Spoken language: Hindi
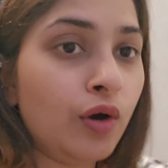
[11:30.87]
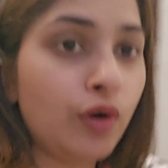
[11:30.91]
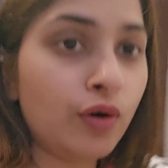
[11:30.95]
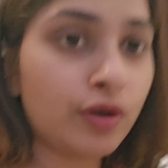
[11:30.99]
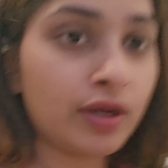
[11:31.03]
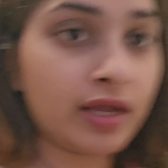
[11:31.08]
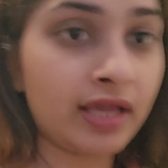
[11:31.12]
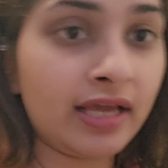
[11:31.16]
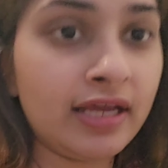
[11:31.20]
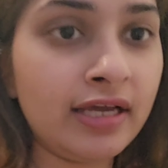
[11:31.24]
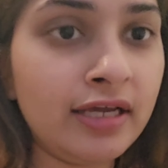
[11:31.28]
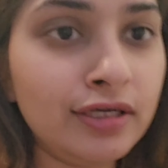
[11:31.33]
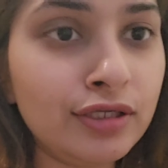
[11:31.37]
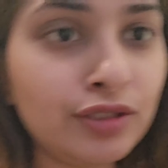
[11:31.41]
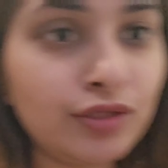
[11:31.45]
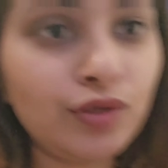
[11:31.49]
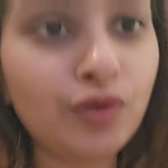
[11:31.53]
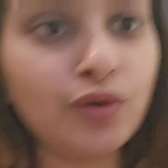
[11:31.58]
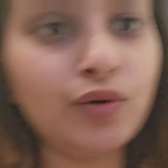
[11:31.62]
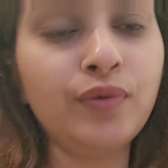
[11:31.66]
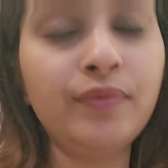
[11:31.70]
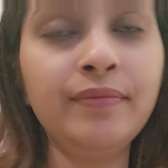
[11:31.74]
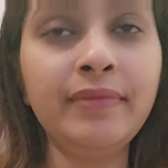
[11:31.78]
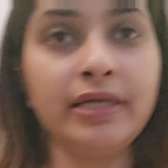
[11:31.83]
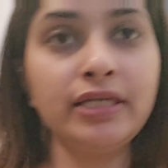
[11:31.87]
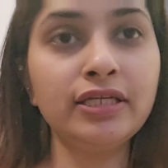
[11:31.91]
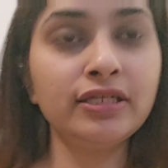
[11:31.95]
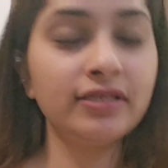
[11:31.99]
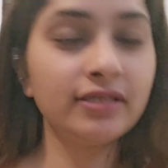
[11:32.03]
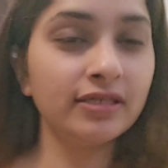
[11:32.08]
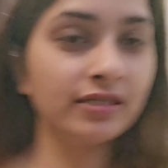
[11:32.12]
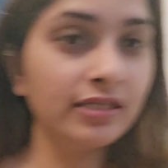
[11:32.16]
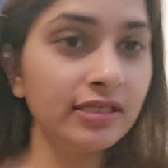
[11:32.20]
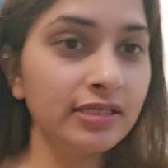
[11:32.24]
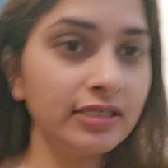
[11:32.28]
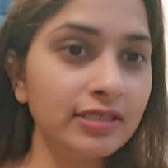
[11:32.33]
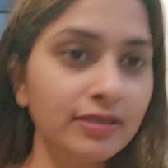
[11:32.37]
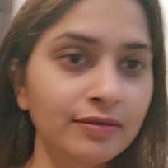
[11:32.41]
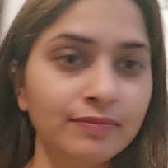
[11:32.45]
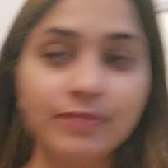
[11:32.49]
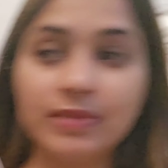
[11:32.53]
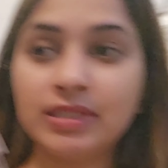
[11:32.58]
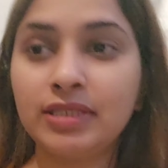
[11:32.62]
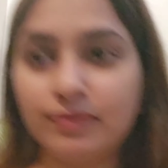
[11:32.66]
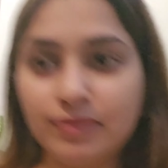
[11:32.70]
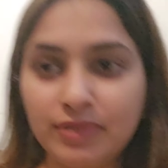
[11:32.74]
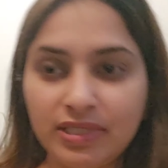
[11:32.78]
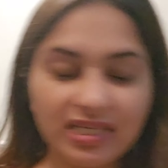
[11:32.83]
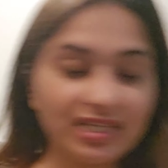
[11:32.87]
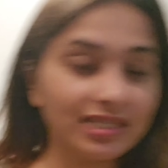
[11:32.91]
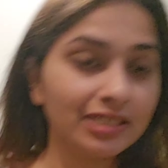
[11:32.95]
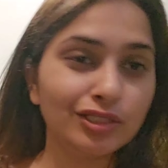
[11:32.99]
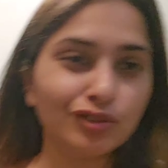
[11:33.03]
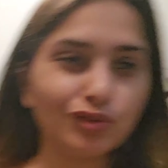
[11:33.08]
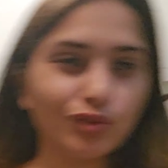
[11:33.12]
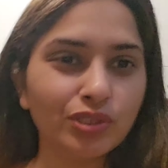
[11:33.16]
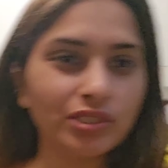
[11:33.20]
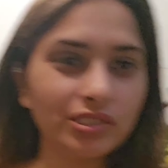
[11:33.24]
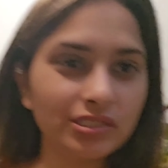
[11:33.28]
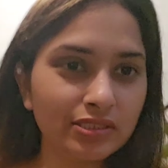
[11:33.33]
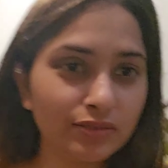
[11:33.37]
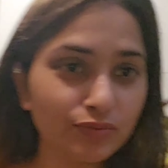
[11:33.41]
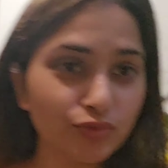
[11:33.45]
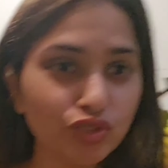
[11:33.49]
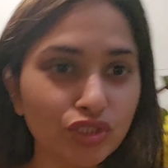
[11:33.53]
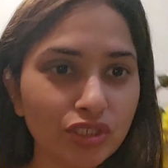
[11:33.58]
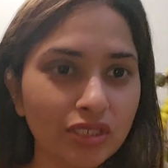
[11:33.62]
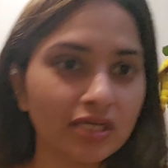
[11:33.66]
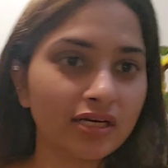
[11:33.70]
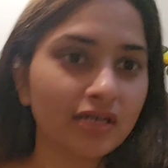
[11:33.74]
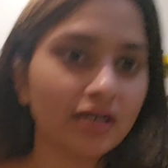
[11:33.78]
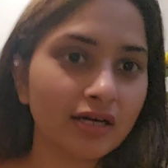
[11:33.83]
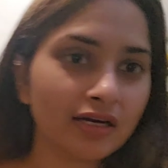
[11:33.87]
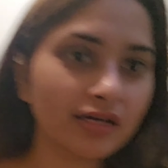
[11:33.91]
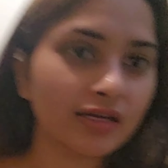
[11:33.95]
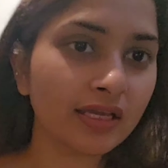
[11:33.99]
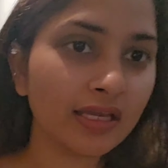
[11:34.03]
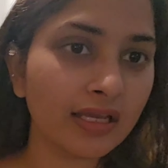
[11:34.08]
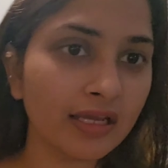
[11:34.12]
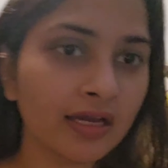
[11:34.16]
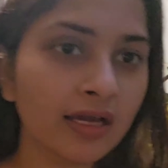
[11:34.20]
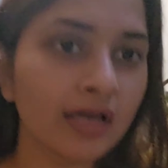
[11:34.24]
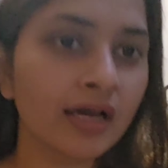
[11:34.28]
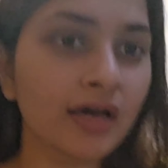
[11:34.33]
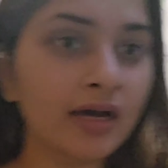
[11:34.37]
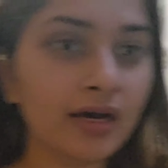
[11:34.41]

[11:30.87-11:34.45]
ओके तो मैंने टंक मतलब टंकी थोड़ी सी मुझे लगा कि